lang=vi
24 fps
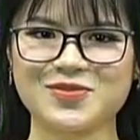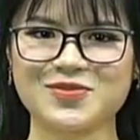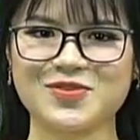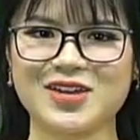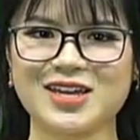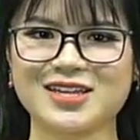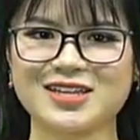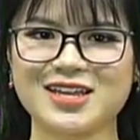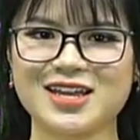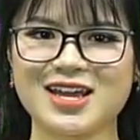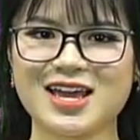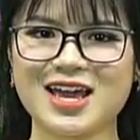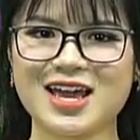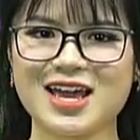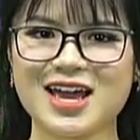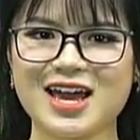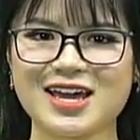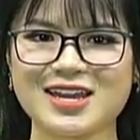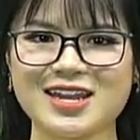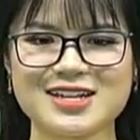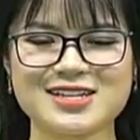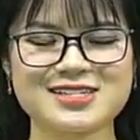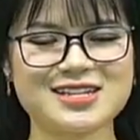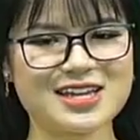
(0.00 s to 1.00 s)
Việt.
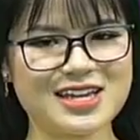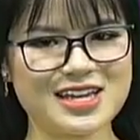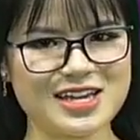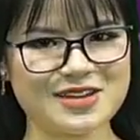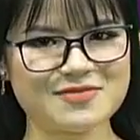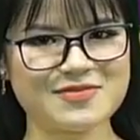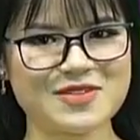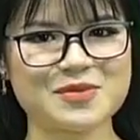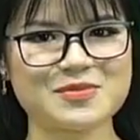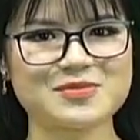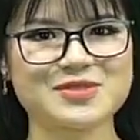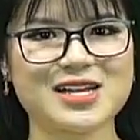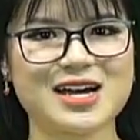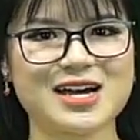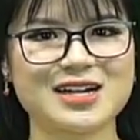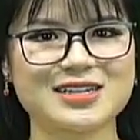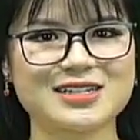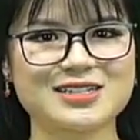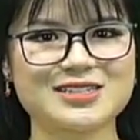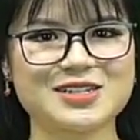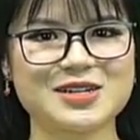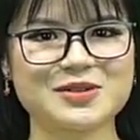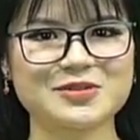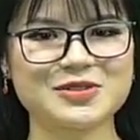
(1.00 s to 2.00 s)
Hà Đa rất hy vọng
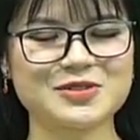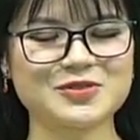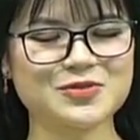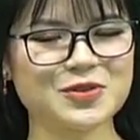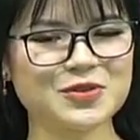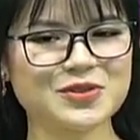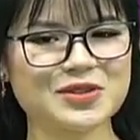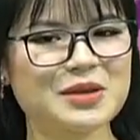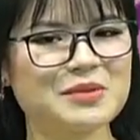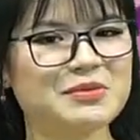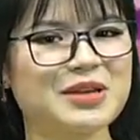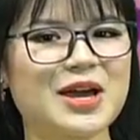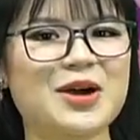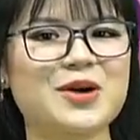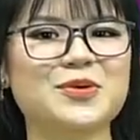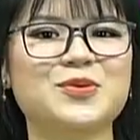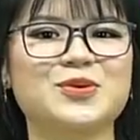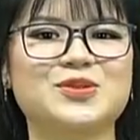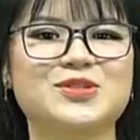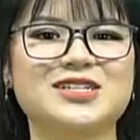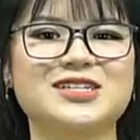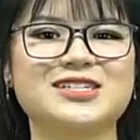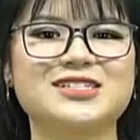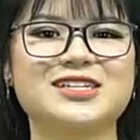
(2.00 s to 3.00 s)
rằng trong những phút tiếp theo
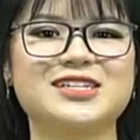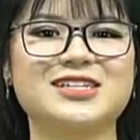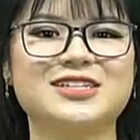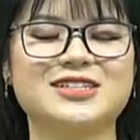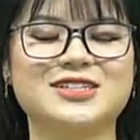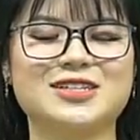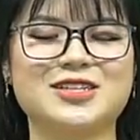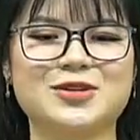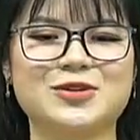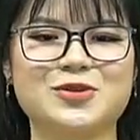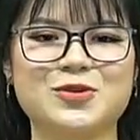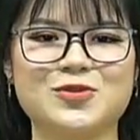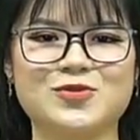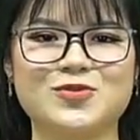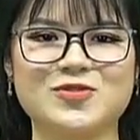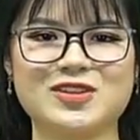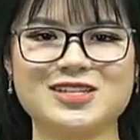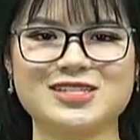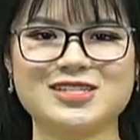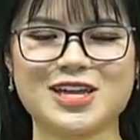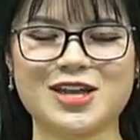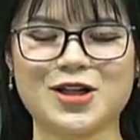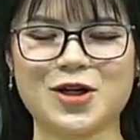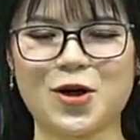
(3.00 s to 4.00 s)
của chương trình thì quý
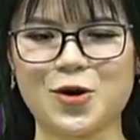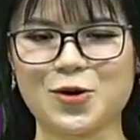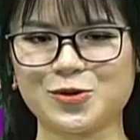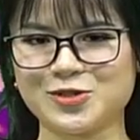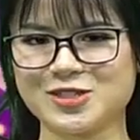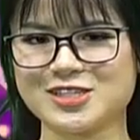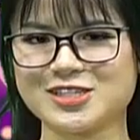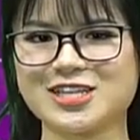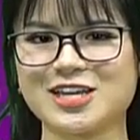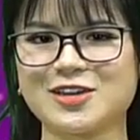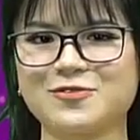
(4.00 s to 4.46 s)
vị sẽ có những